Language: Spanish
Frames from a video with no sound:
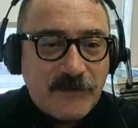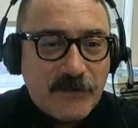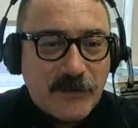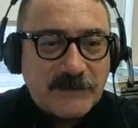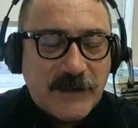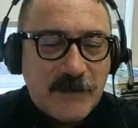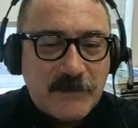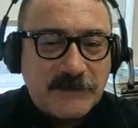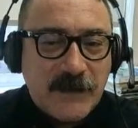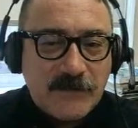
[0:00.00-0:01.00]
yo creo que
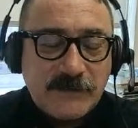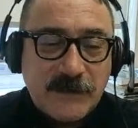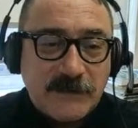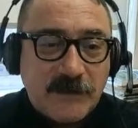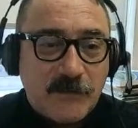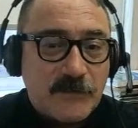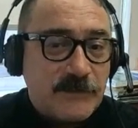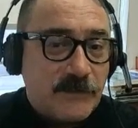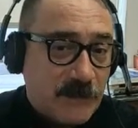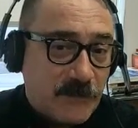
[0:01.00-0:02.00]
estaríamos tan conscientes como
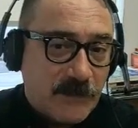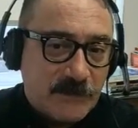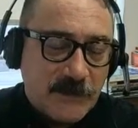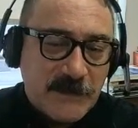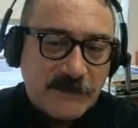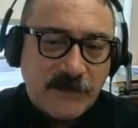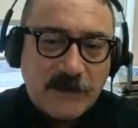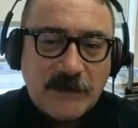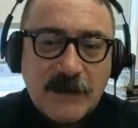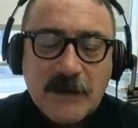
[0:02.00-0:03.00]
otros tipos de contaminaciones.